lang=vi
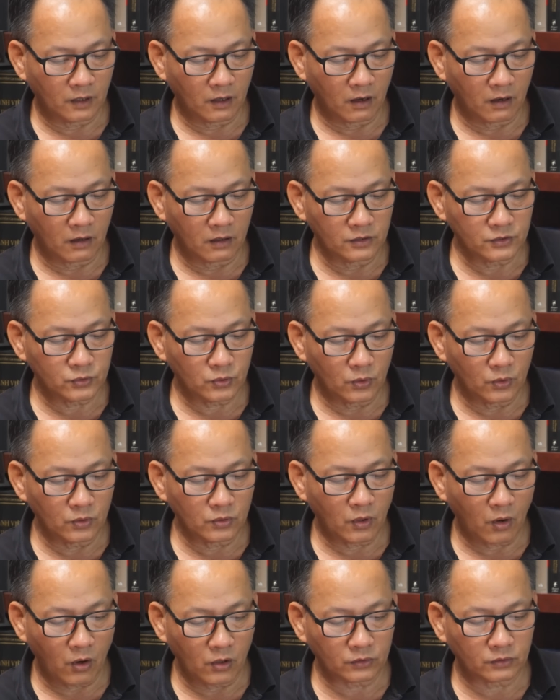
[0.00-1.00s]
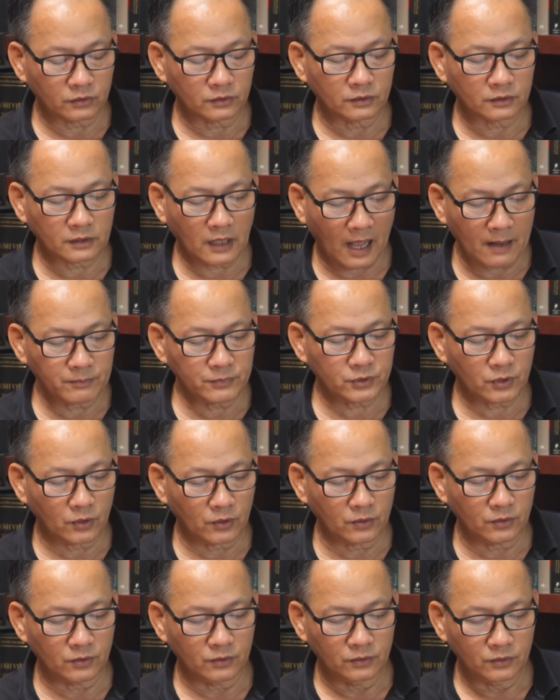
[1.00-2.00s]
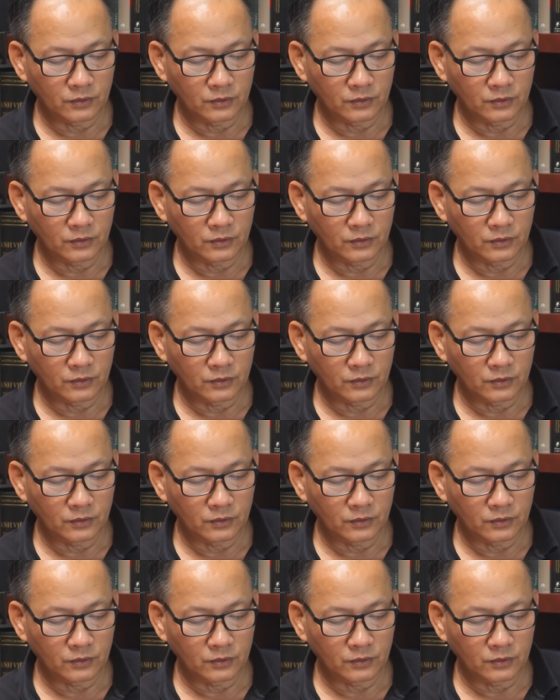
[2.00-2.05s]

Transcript: có số code 8 số.